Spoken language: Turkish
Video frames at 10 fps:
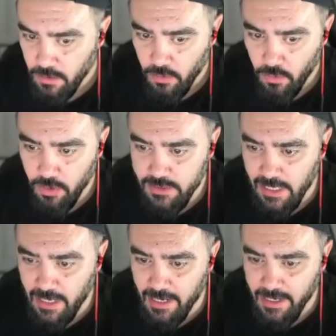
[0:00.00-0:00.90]
özel
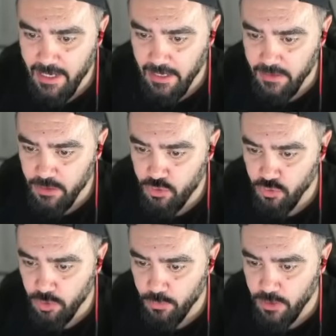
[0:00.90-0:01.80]
harekattır
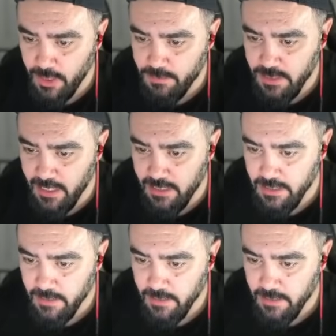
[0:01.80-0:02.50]
şudur budur hepsi gelecek.